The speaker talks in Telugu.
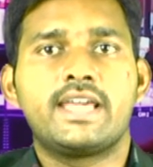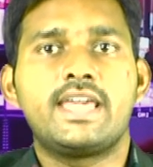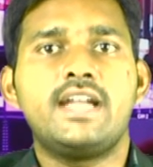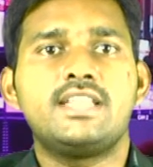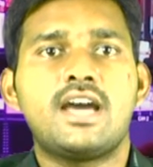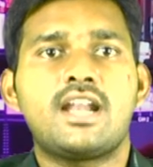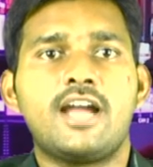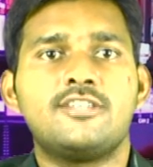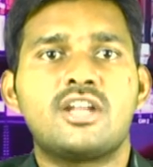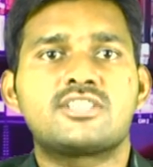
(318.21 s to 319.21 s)
కేటీఆర్
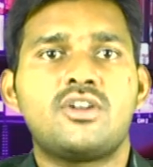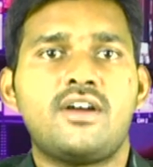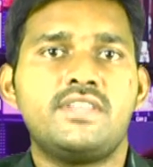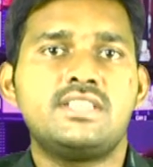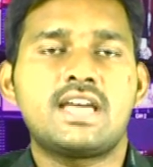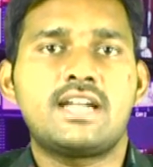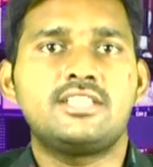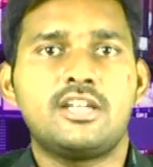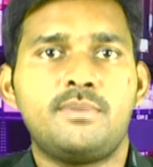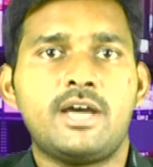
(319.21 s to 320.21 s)
ఐదు లక్షలు
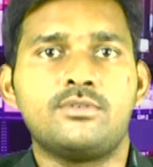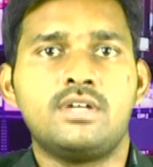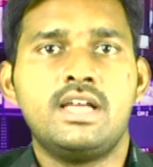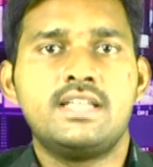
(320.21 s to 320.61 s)
అందించారని తెలిపారు